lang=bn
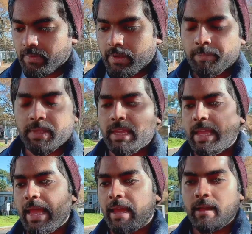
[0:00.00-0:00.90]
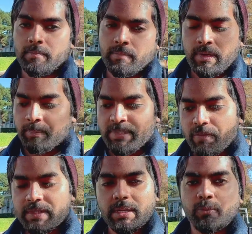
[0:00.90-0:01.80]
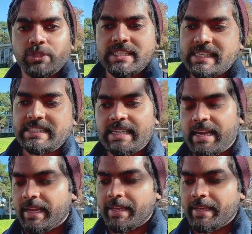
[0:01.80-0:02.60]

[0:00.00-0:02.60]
আপনি ভিসা অফিসার বোঝা যায় যে না